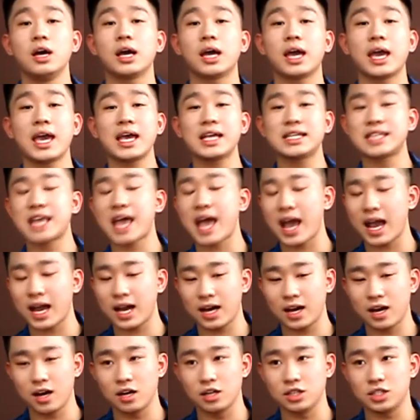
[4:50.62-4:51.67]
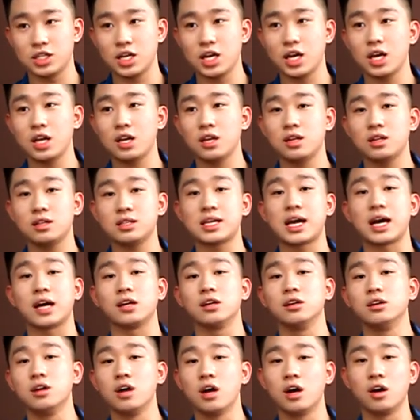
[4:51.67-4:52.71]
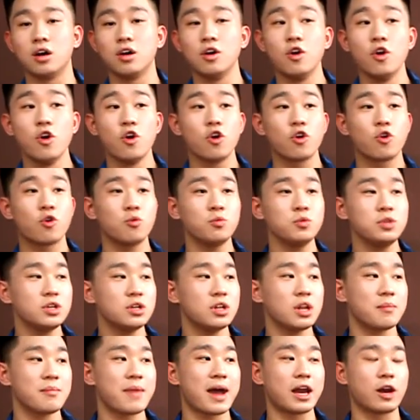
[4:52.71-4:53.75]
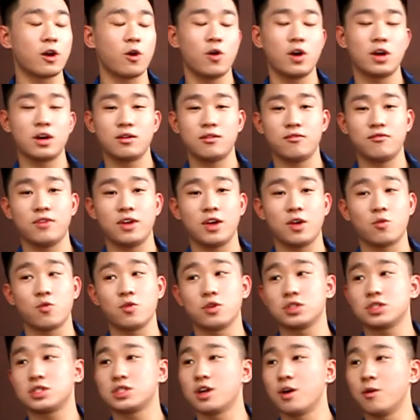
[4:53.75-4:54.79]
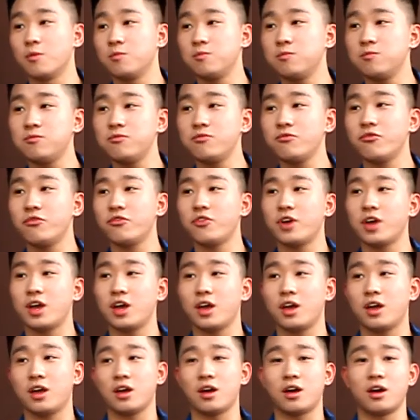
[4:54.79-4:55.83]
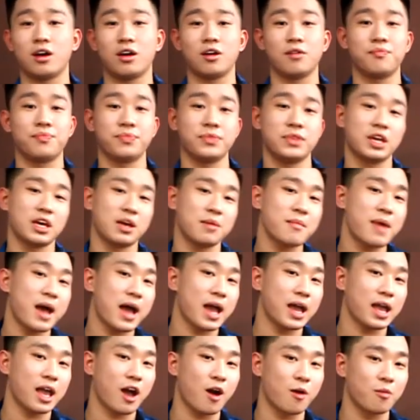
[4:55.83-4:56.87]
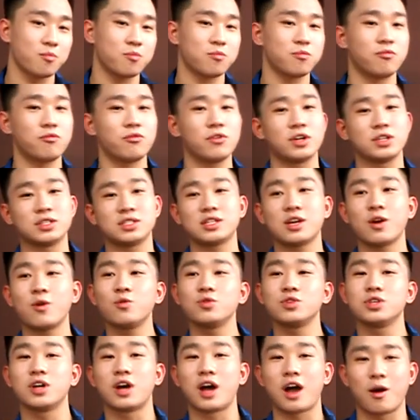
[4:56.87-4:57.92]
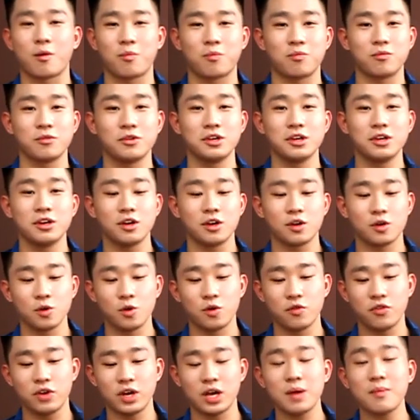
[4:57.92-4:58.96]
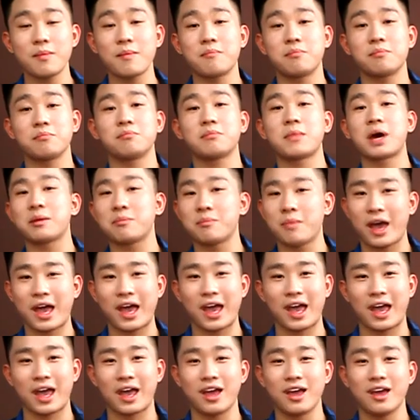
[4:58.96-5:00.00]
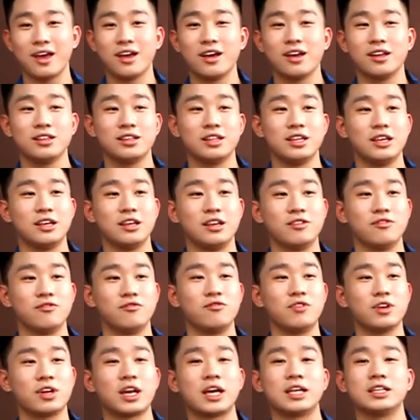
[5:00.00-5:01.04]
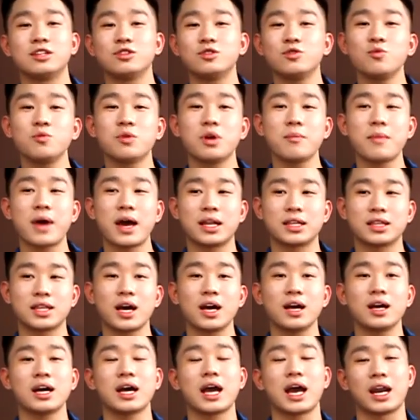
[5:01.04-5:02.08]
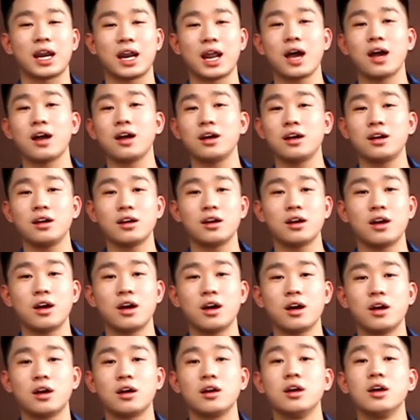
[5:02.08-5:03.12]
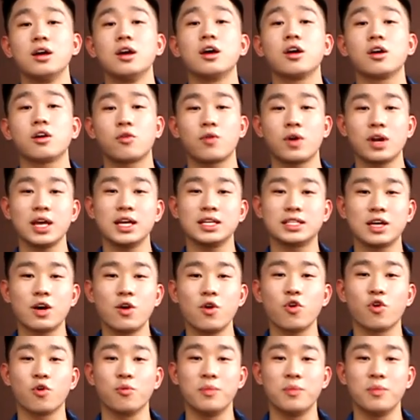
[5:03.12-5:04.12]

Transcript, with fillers: nghe giảng ở trên giảng đường, cũng như là bàn luận về cuộc sống, về cái bài học sau giờ học đối với các bạn bè. Thì việc này sẽ giúp các bạn tăng khả năng quan hệ xã hội của